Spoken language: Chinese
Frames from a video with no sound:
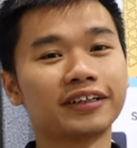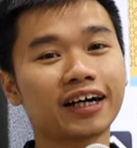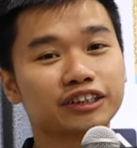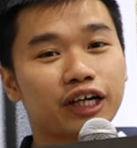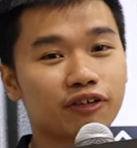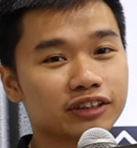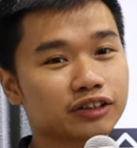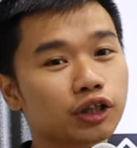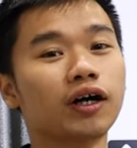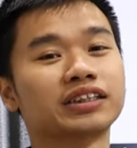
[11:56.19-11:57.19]
让消费者
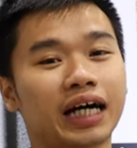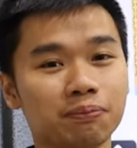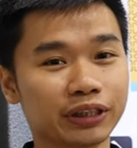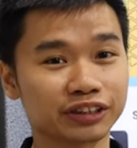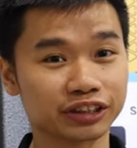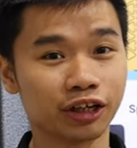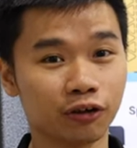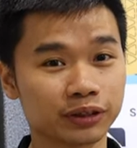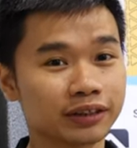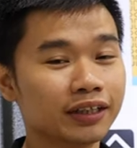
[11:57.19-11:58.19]
收到产品之
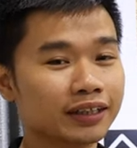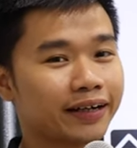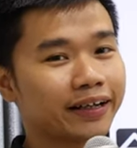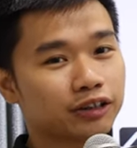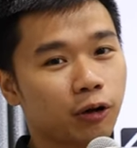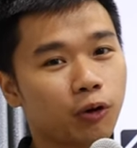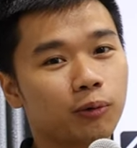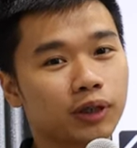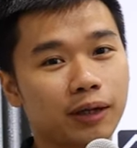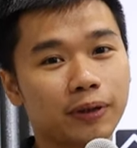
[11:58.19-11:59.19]
后呢，他可以透过
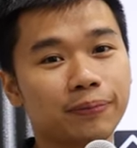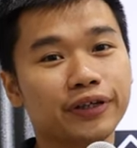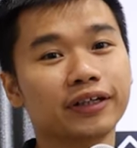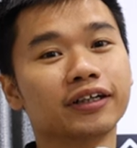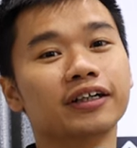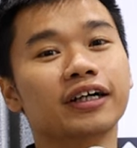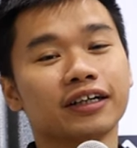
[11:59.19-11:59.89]
我们的 A P P 呢，